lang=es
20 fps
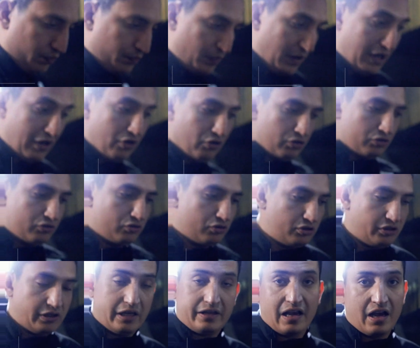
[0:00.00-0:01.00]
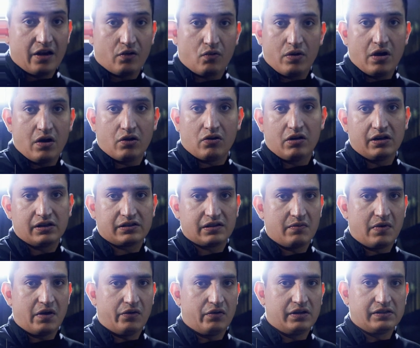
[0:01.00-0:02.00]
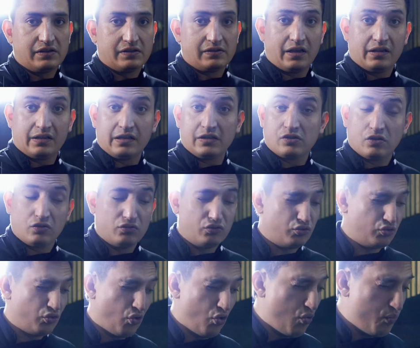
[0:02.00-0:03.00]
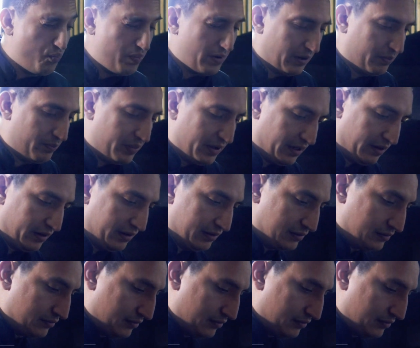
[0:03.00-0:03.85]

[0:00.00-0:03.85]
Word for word: Pero si te cuidado con las quemaduras de aceite, son súper perros.